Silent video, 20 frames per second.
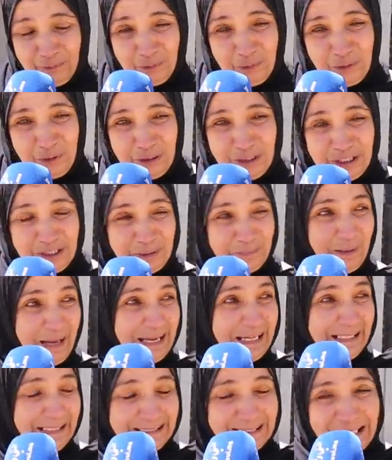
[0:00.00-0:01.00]
بكل شيء
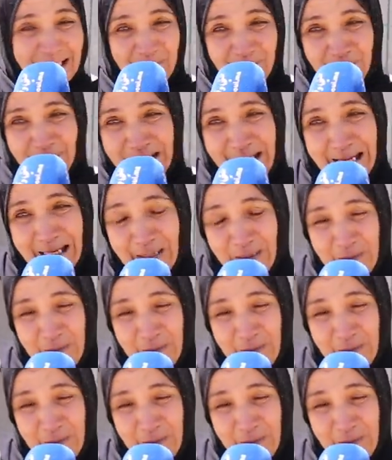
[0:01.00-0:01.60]
كما اللي اعترف النهار